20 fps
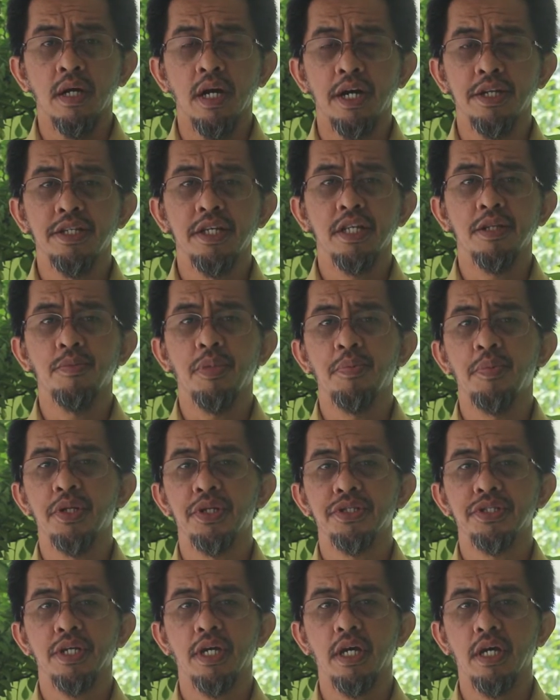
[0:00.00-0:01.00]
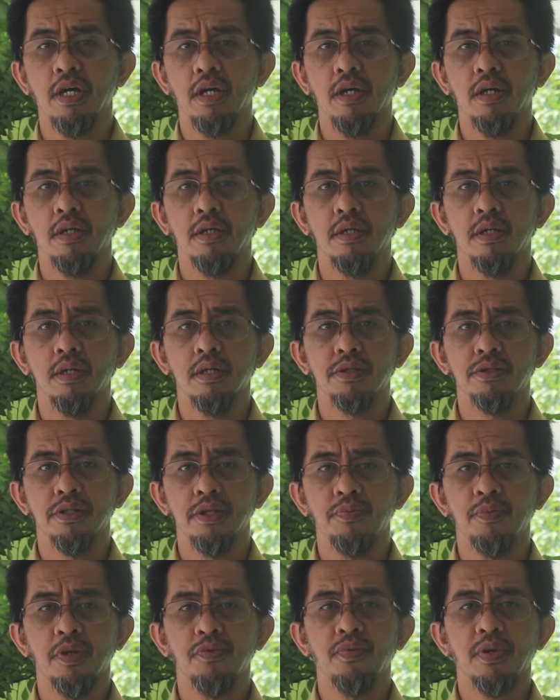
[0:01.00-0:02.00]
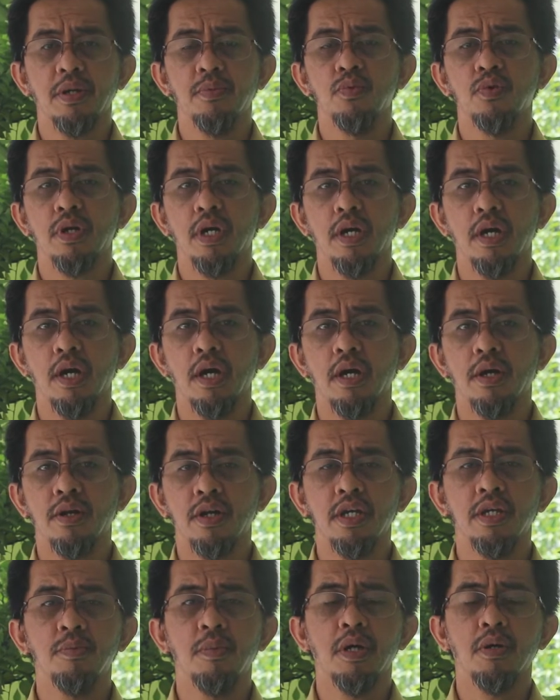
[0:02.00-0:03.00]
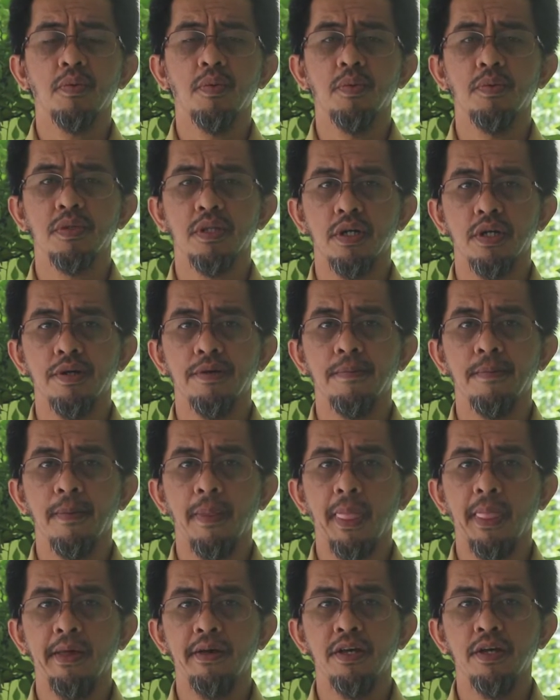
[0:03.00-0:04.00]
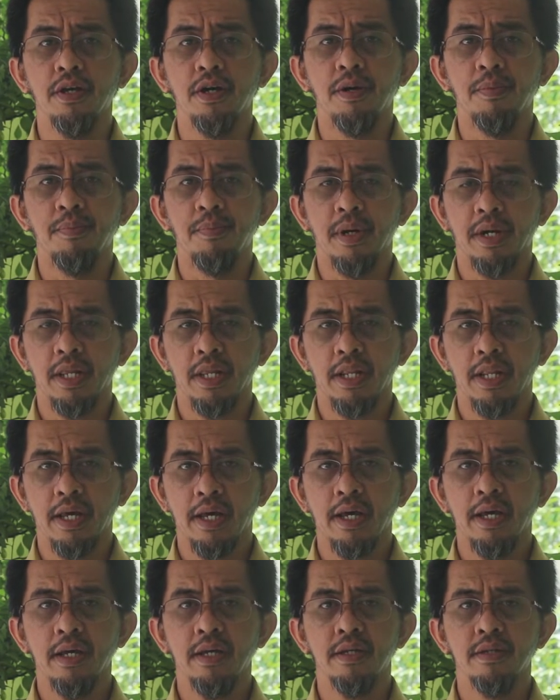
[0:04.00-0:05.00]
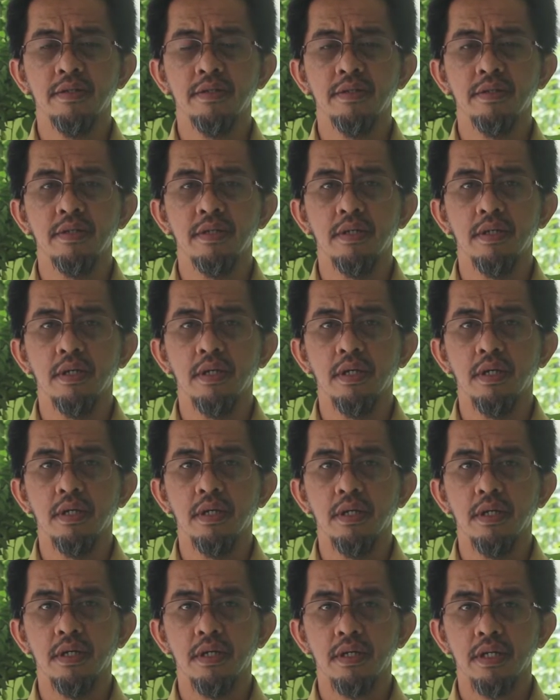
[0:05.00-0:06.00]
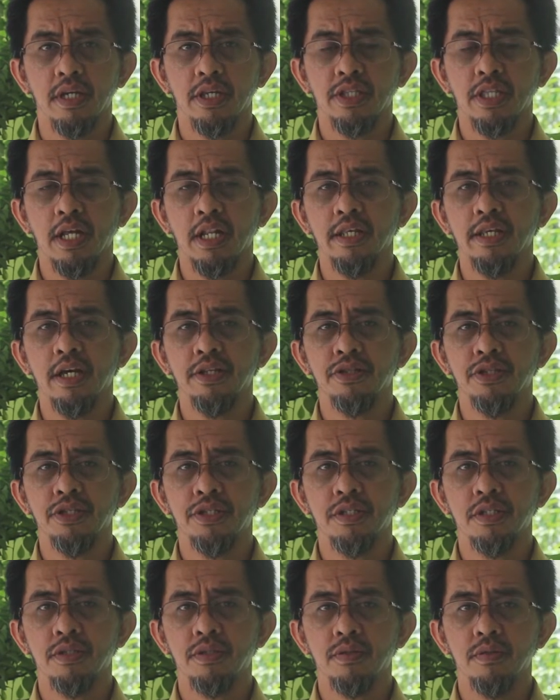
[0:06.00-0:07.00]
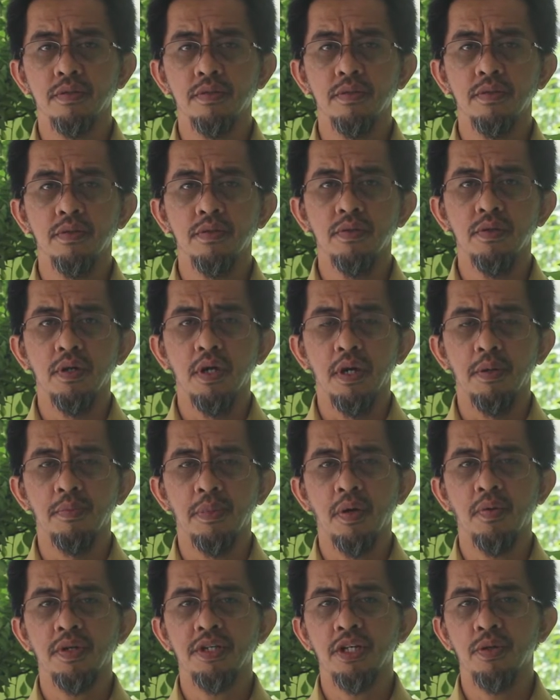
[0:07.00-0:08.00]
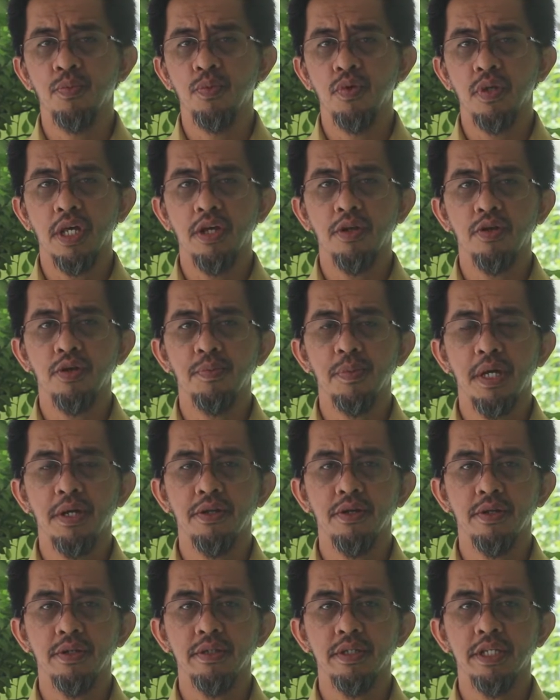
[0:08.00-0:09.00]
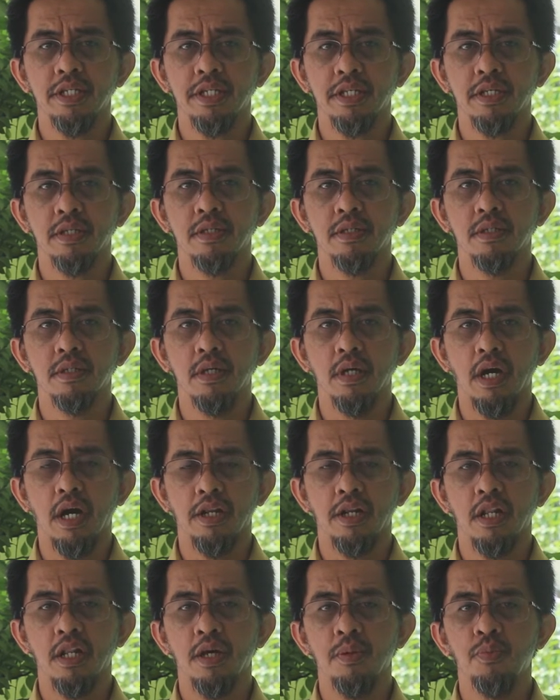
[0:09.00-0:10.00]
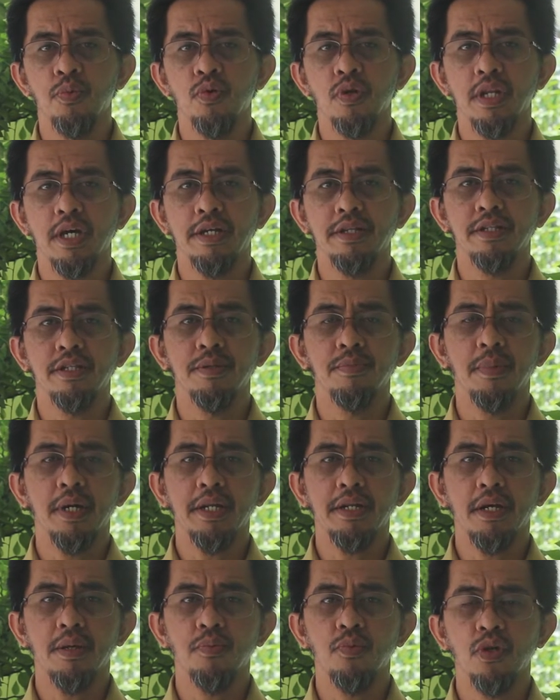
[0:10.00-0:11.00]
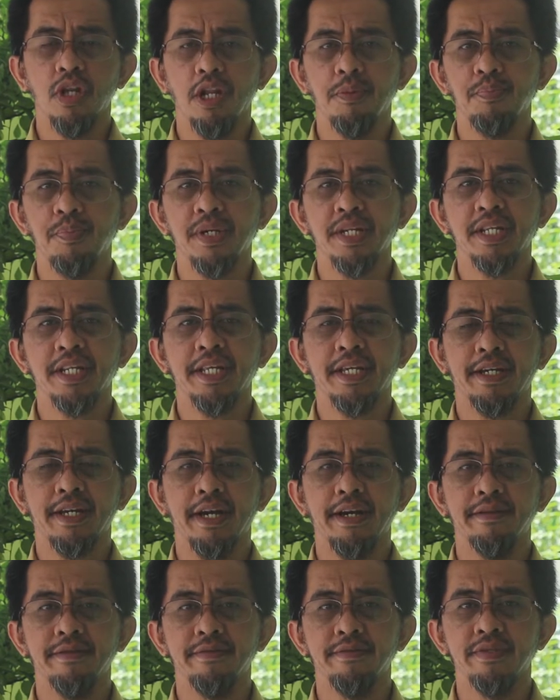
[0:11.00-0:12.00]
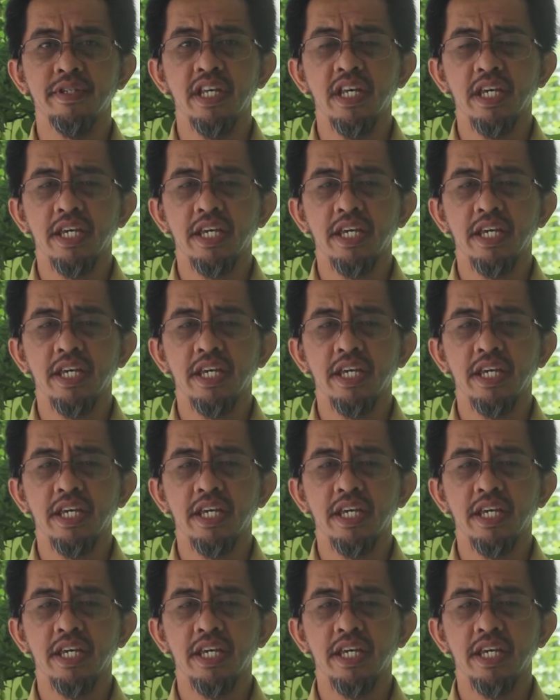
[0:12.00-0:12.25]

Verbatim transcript: Hadirin pemirsa TV Pramuka rahimakumullah. Marilah kita lihat di situ bahwa di bulan Ramadan ini adalah bulan di mana bulan pendidikan.